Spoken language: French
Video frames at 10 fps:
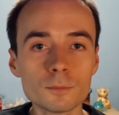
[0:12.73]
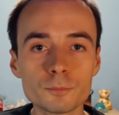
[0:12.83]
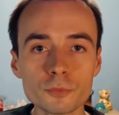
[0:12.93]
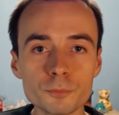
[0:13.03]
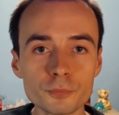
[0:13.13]

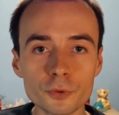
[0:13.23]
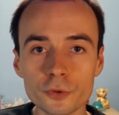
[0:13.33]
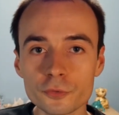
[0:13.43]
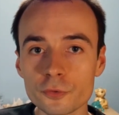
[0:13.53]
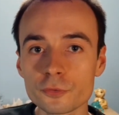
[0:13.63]
Bon, pour
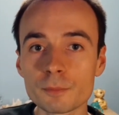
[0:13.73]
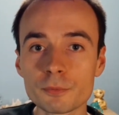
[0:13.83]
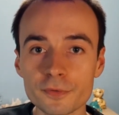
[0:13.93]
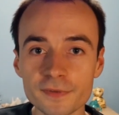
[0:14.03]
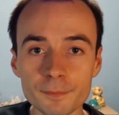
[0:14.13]
que ce soit
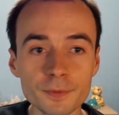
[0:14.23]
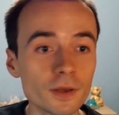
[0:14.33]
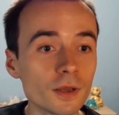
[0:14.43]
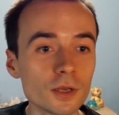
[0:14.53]
plus simple,